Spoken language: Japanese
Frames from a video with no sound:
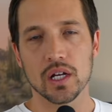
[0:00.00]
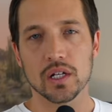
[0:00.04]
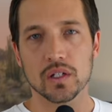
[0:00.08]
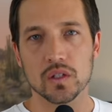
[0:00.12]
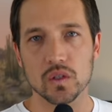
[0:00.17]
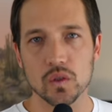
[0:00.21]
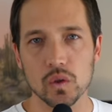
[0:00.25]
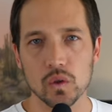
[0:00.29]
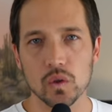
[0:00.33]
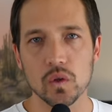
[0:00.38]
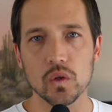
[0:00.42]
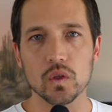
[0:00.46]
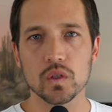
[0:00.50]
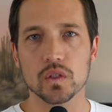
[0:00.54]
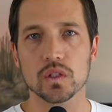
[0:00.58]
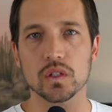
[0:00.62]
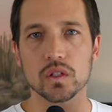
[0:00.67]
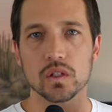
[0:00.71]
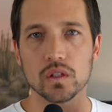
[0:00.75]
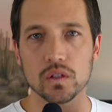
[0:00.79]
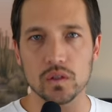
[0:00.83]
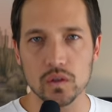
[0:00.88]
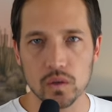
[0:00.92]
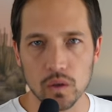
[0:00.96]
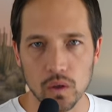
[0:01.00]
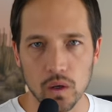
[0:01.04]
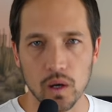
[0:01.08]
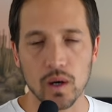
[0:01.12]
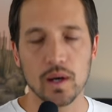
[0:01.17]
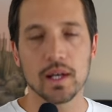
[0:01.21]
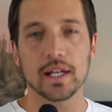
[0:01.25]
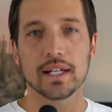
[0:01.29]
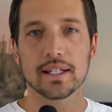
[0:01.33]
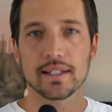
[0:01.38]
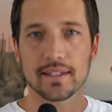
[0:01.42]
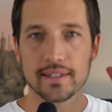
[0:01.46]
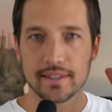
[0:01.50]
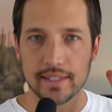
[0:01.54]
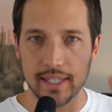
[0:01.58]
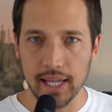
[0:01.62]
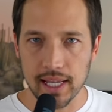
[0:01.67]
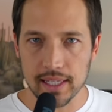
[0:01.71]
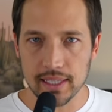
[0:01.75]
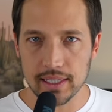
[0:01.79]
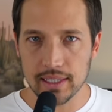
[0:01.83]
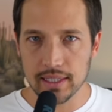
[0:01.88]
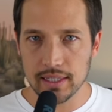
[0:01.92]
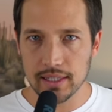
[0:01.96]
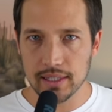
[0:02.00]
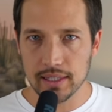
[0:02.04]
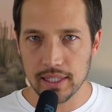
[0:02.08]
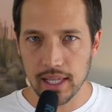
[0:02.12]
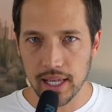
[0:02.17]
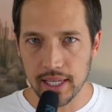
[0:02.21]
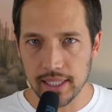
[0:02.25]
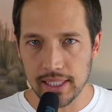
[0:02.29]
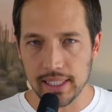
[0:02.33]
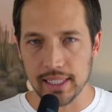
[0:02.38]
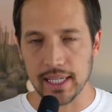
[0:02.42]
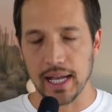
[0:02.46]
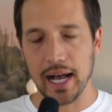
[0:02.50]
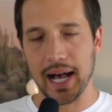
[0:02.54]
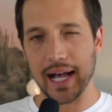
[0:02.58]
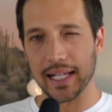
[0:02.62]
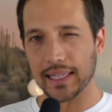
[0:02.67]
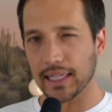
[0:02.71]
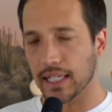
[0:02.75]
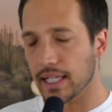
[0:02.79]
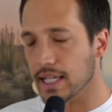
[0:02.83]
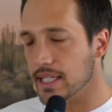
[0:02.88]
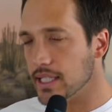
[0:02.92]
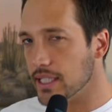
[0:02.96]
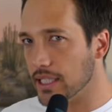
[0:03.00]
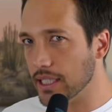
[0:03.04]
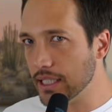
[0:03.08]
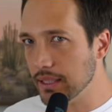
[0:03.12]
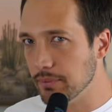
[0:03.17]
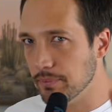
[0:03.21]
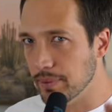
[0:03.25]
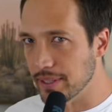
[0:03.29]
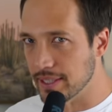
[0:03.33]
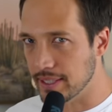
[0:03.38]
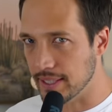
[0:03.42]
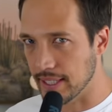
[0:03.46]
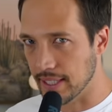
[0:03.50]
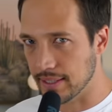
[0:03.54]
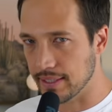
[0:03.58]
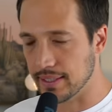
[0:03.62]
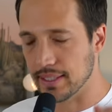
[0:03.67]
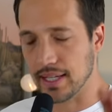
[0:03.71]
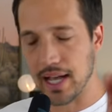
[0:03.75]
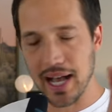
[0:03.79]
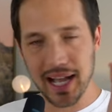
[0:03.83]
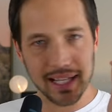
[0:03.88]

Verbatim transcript: そうすると絶対新しいビジネス、